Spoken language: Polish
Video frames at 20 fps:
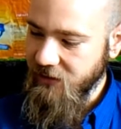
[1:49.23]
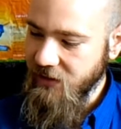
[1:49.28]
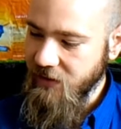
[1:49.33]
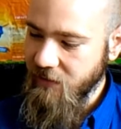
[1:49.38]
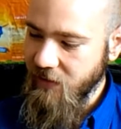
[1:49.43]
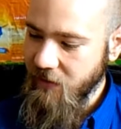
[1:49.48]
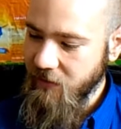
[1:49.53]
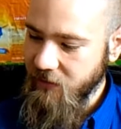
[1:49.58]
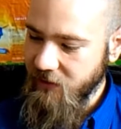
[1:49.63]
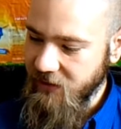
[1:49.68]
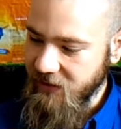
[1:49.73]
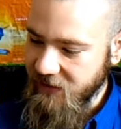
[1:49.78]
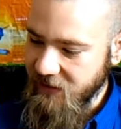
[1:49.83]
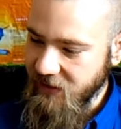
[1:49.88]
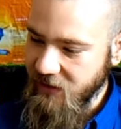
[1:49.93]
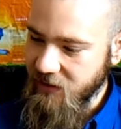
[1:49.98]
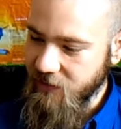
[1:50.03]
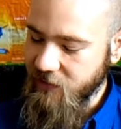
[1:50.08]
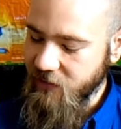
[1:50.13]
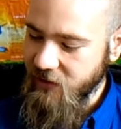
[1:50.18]
nie ma
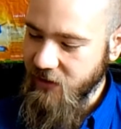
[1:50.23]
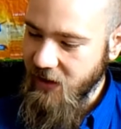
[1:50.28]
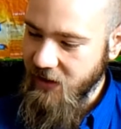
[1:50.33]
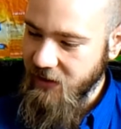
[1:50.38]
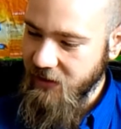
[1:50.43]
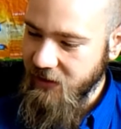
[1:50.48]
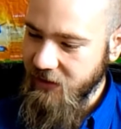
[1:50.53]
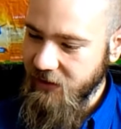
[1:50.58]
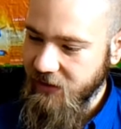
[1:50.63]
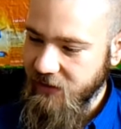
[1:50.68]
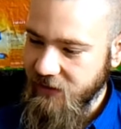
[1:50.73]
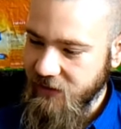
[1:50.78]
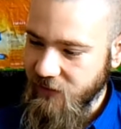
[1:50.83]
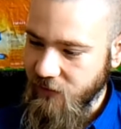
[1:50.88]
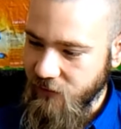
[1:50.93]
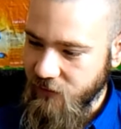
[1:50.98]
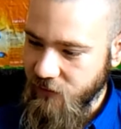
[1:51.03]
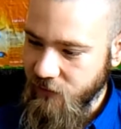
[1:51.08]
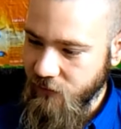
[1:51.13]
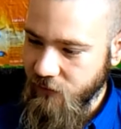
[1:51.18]
niestety podanych
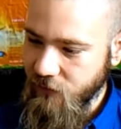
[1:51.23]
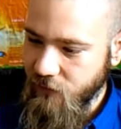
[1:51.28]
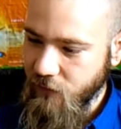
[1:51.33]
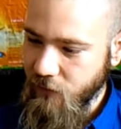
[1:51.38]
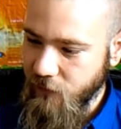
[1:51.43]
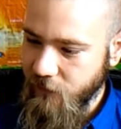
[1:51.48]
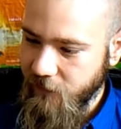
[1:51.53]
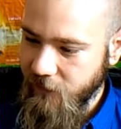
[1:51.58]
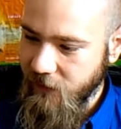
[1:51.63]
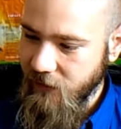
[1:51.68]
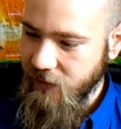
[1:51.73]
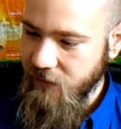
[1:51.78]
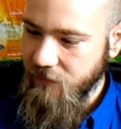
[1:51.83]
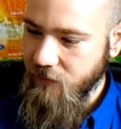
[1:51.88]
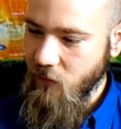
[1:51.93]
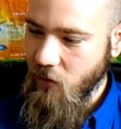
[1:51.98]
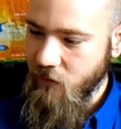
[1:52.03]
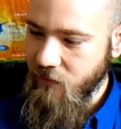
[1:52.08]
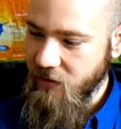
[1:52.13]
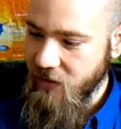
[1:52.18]
stosunków
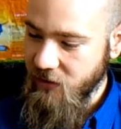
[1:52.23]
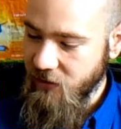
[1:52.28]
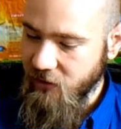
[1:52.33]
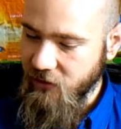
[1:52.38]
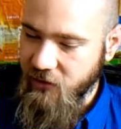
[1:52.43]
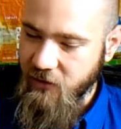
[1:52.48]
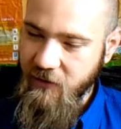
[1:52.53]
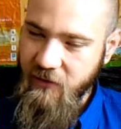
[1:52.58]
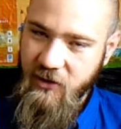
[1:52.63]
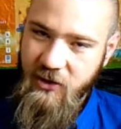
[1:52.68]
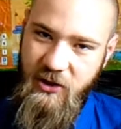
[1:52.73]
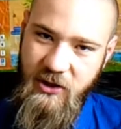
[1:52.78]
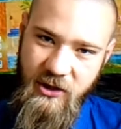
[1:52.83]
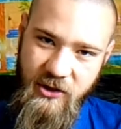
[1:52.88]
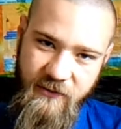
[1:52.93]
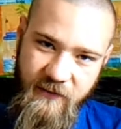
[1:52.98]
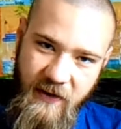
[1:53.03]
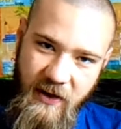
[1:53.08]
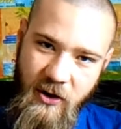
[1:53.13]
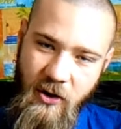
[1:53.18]
objętościowych czy
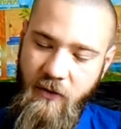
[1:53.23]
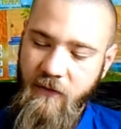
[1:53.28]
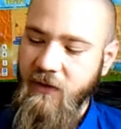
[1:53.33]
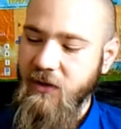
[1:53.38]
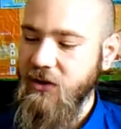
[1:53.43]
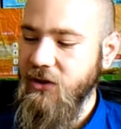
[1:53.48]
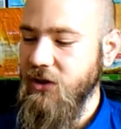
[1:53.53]
też wagowych,